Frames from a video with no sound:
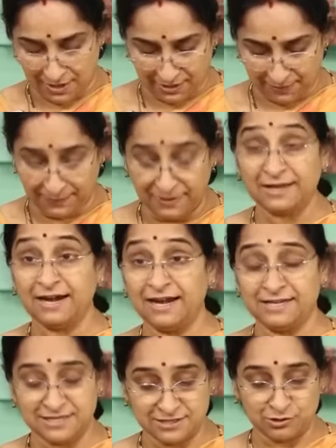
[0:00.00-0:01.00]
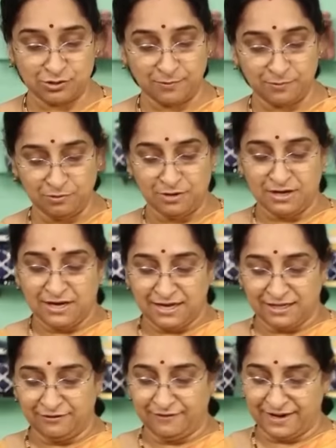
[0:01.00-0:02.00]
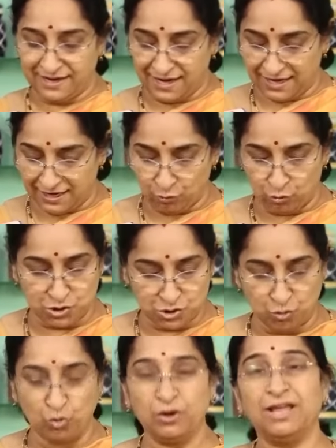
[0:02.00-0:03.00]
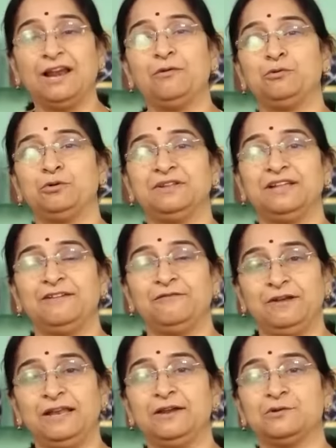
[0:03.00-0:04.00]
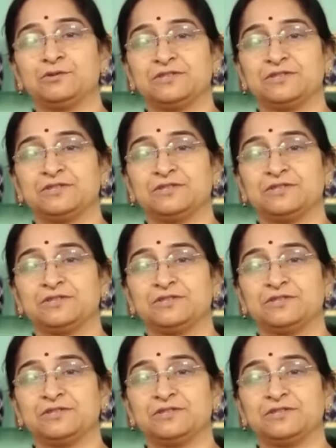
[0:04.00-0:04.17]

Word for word: అంటే ఇప్పుడే గ్రైండ్ చేస్తున్నాము ఇది వేయగానే కొంచెం కొయ్యలా ఉంటుందనే ఫీలింగ్